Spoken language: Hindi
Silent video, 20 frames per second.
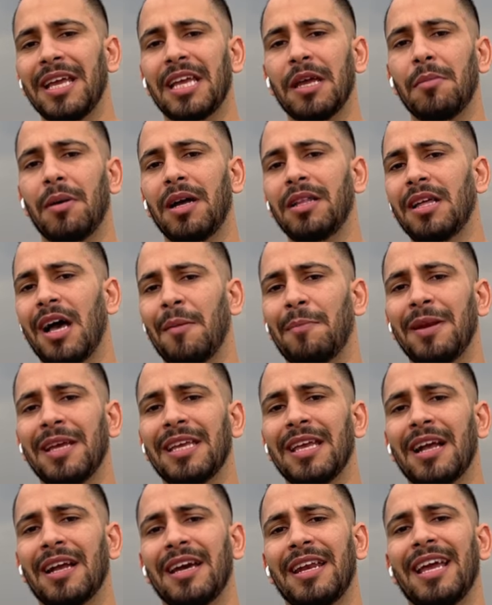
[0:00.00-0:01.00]
के बाद आपने
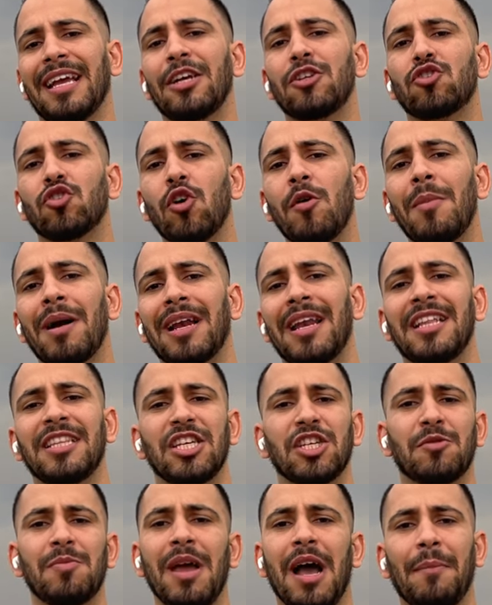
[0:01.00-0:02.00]
क्या करना है कि जो
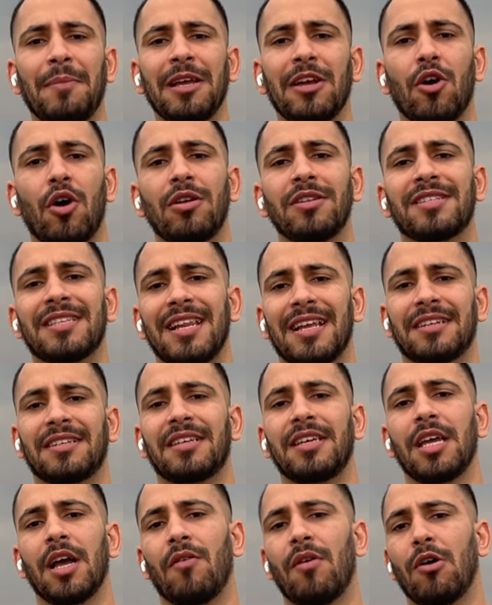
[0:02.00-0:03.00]
बांग्लादेश में आपने कॉलेज सेलेक्ट
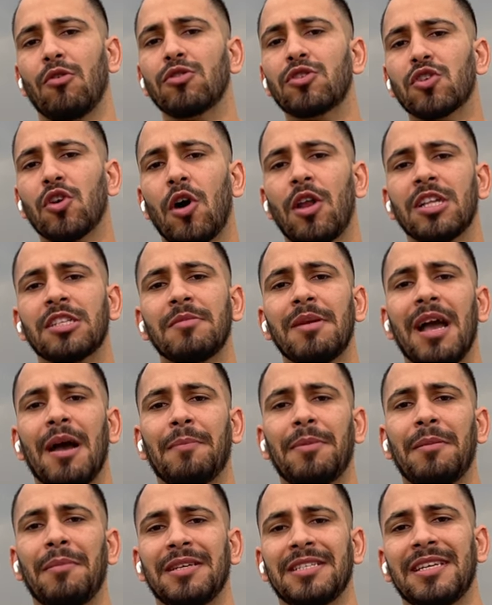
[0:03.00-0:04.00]
किया हुआ है उस कॉलेज में
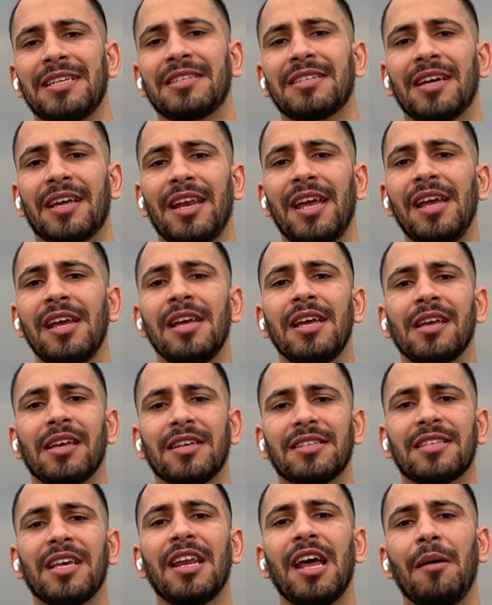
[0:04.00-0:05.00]
आपने मैसेज करना है कि
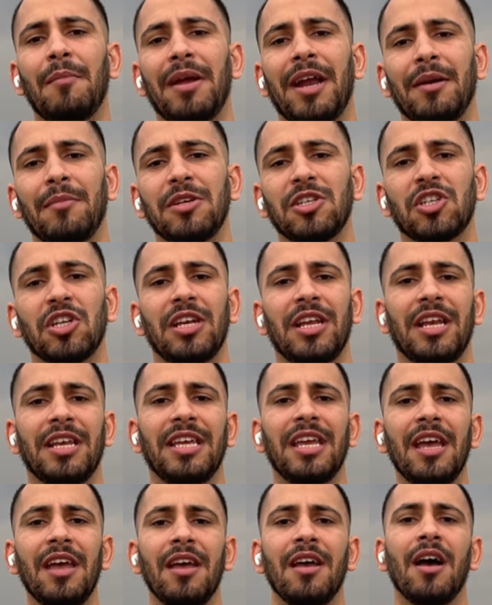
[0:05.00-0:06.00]
सर हमें एडमिशन लेनी
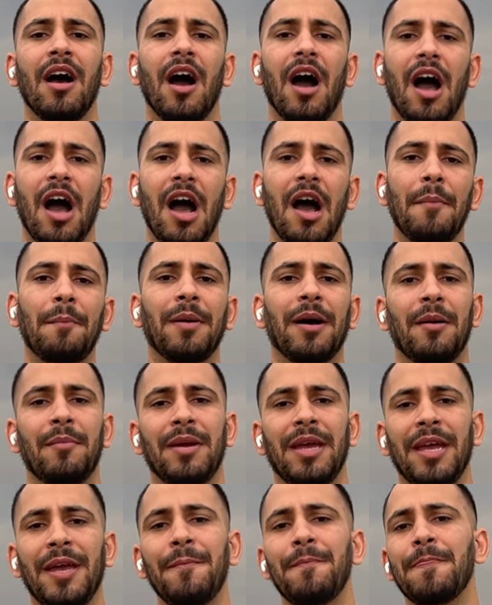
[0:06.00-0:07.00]
है आप
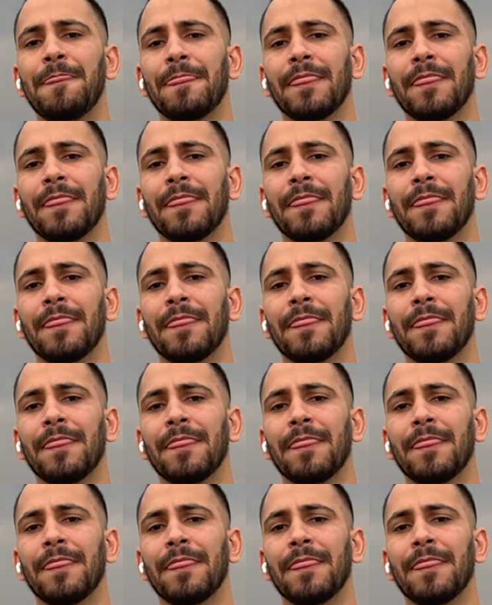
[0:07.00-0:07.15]
हमें